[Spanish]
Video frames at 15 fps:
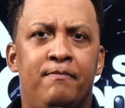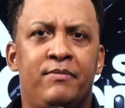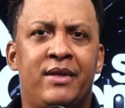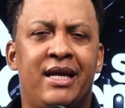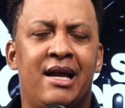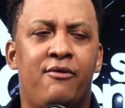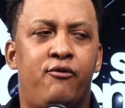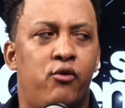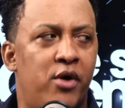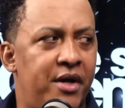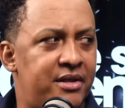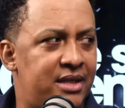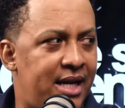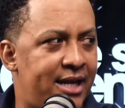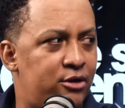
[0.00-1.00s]
de la
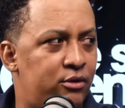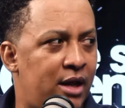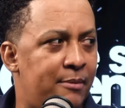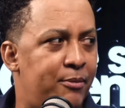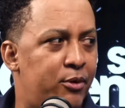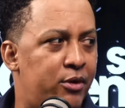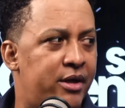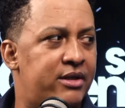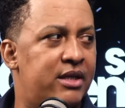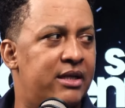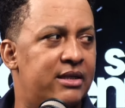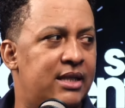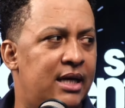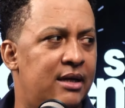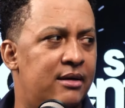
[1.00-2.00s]
Fuerza Nacional
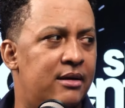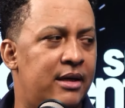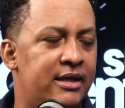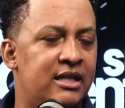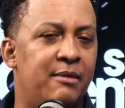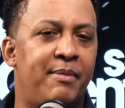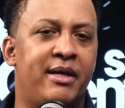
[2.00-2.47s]
Progresista, que es el